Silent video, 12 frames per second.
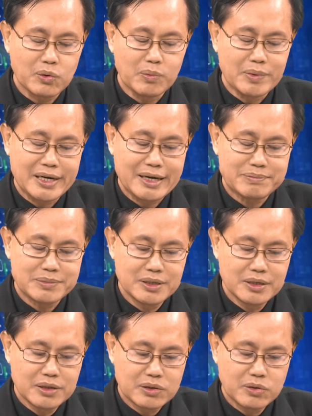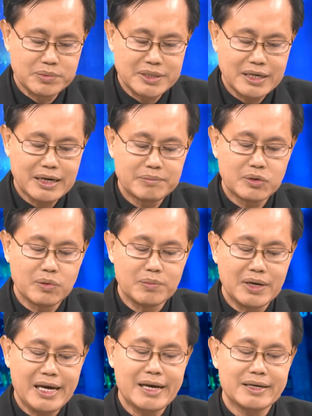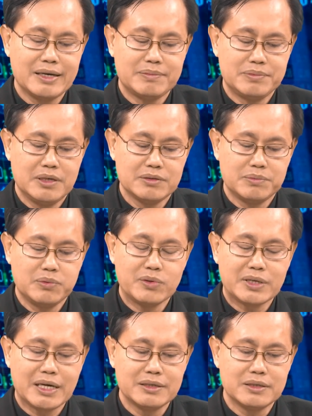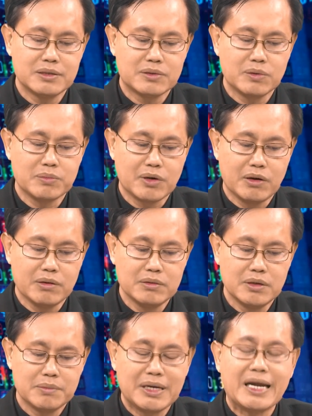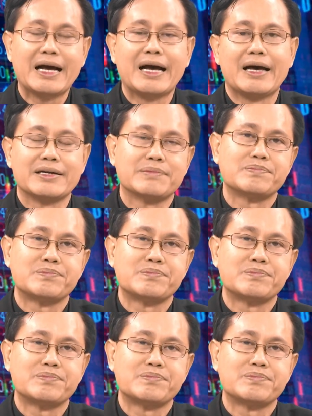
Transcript: มนะครับกลุ่มอุตสาหกรรมกลุ่มแรกนะครับที่เราจะพูดกันคือกลุ่มของพลังงานครับ